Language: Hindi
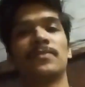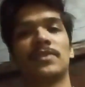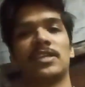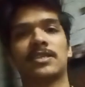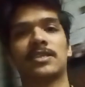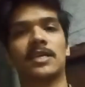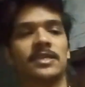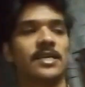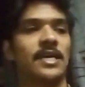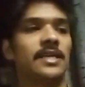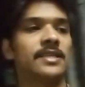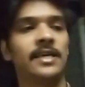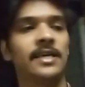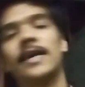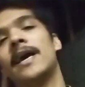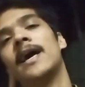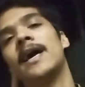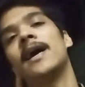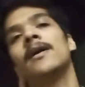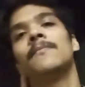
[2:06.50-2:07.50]
जिसके साथ
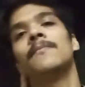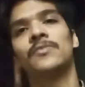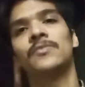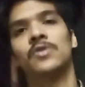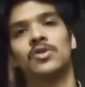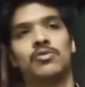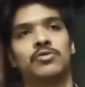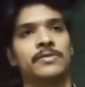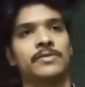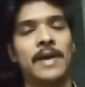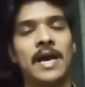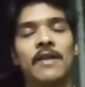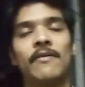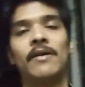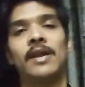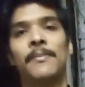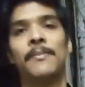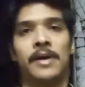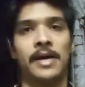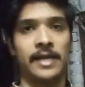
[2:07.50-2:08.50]
ये है स्मेल
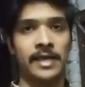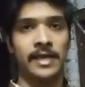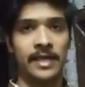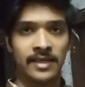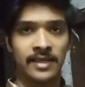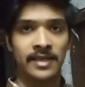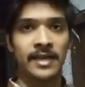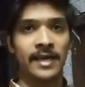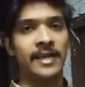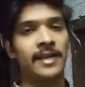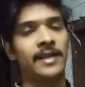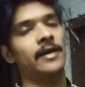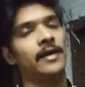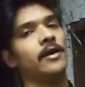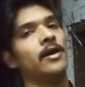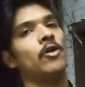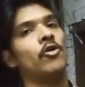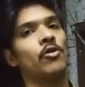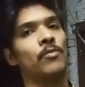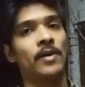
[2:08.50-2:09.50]
वाला पानी अंदर नहीं
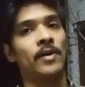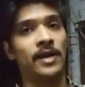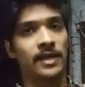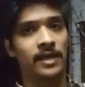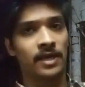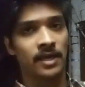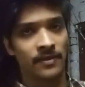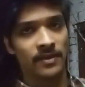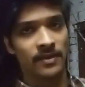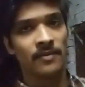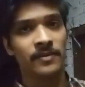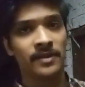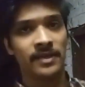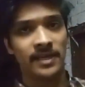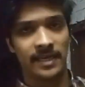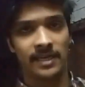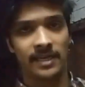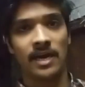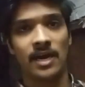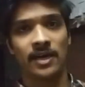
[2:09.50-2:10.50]
रहेगा और पानी गंदा भी
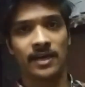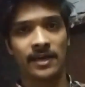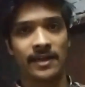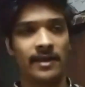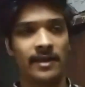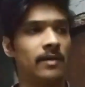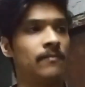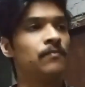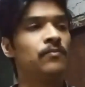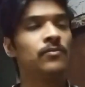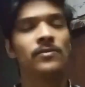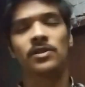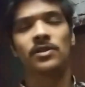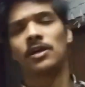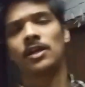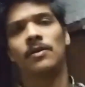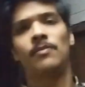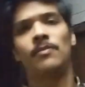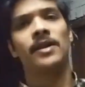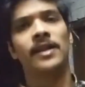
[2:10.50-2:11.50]
नहीं रहा करेगा
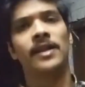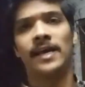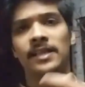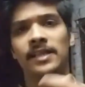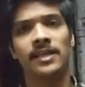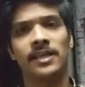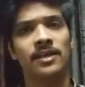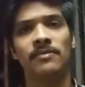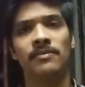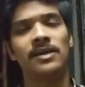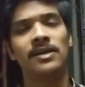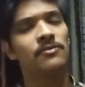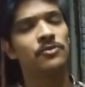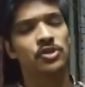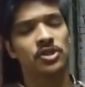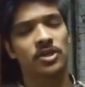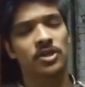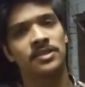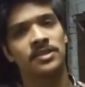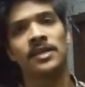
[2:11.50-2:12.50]
तकरीबन एक दिन ही बड़ी
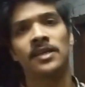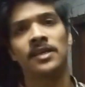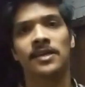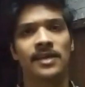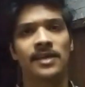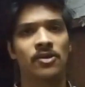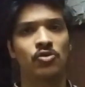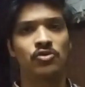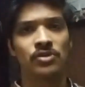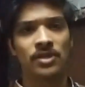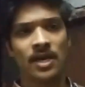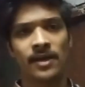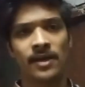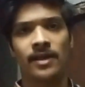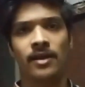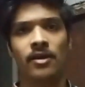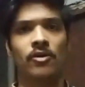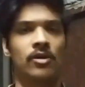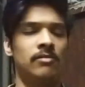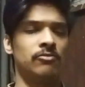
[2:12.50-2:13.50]
मुश्किल से इनके साथ गुजरा
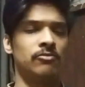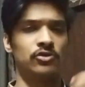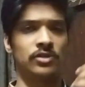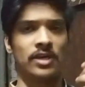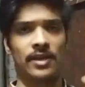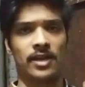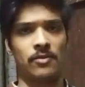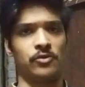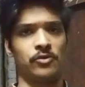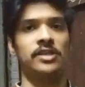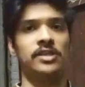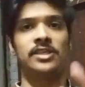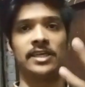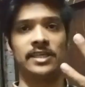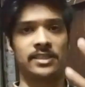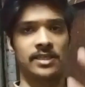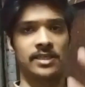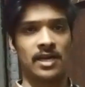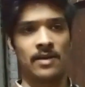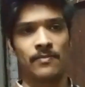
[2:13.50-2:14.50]
करेगा और रोज़ाना मुझे
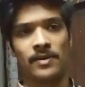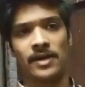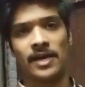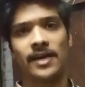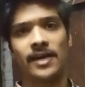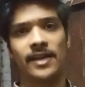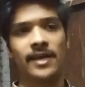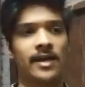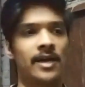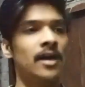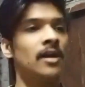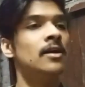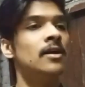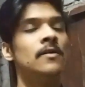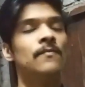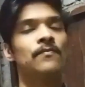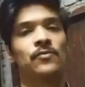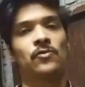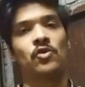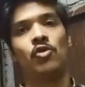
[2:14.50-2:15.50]
चेंज करना पड़ा करेगा
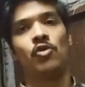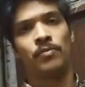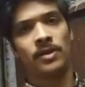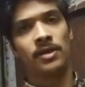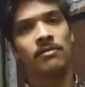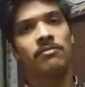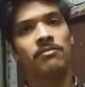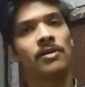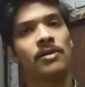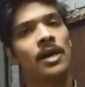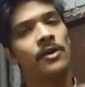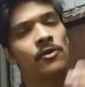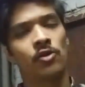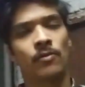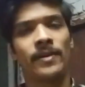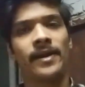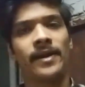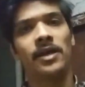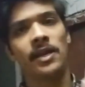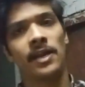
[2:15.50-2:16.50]
तो फिर
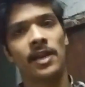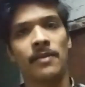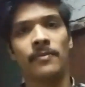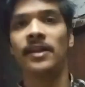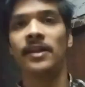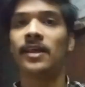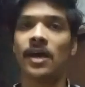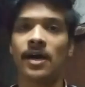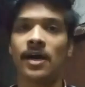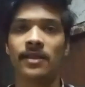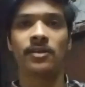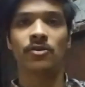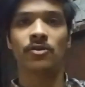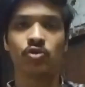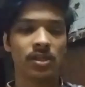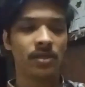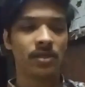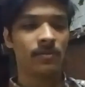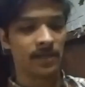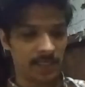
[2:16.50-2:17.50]
ऑटोमेटिकली ना मेरी आदत
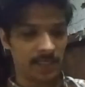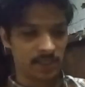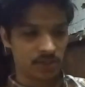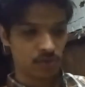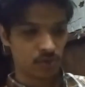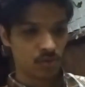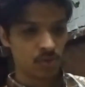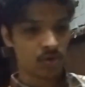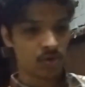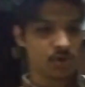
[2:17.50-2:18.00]
खुद ही बननी शुरू